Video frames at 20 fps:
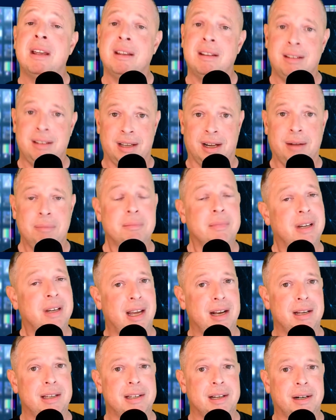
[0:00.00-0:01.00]
Ja,
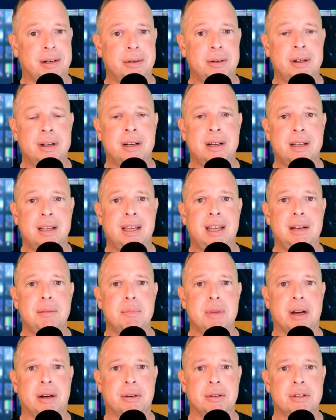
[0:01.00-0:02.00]
kenne ich auch, geht
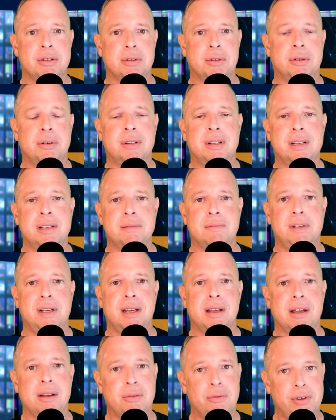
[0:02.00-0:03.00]
mir auch so,
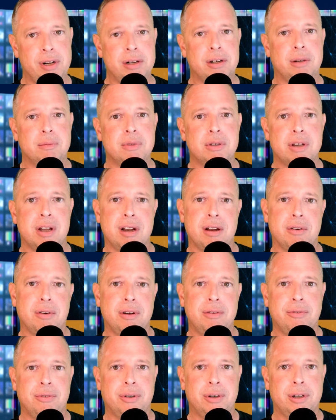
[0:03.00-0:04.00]
deswegen willkommen zu einer
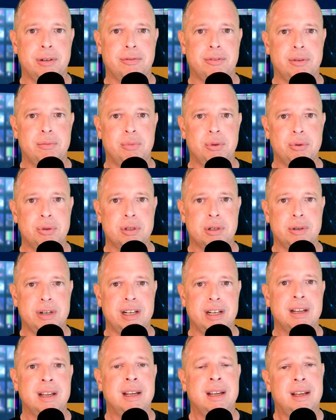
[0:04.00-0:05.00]
neuen Folge von Blue
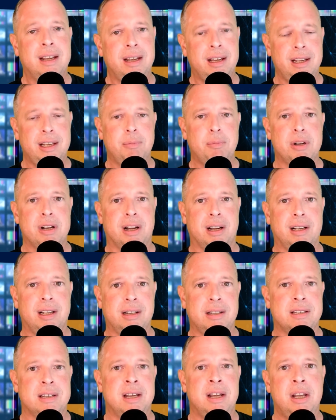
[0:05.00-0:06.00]
Screen. Ich bin
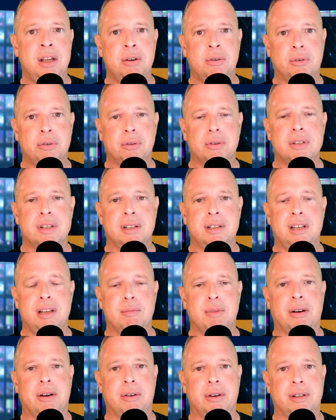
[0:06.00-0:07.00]
Alex und unser
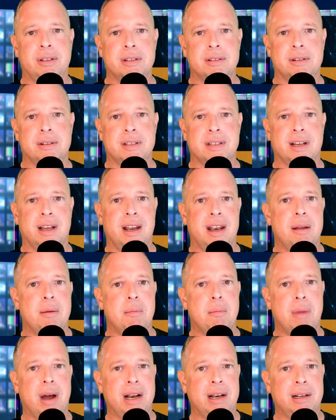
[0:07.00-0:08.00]
Thema heute soll sein,
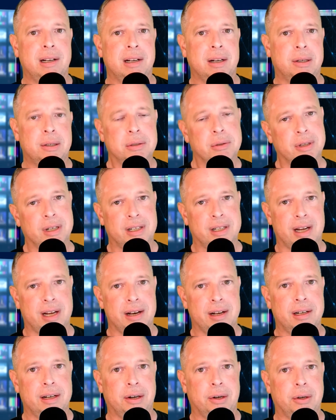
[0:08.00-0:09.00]
meine Cloud oder
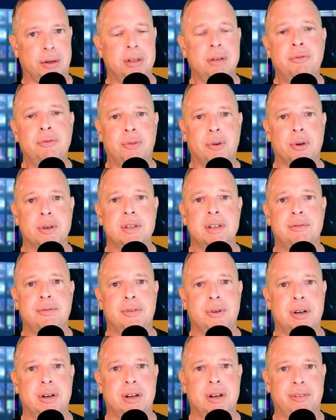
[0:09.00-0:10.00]
deine Cloud, Vorsicht
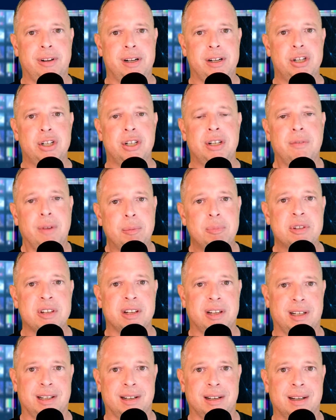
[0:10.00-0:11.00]
vor gefälschten
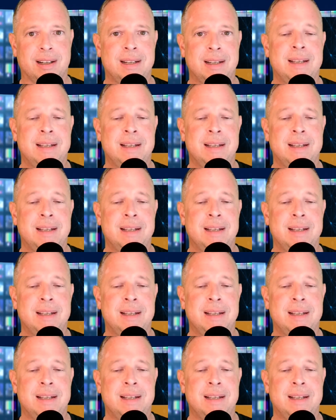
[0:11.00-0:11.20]
Webseiten.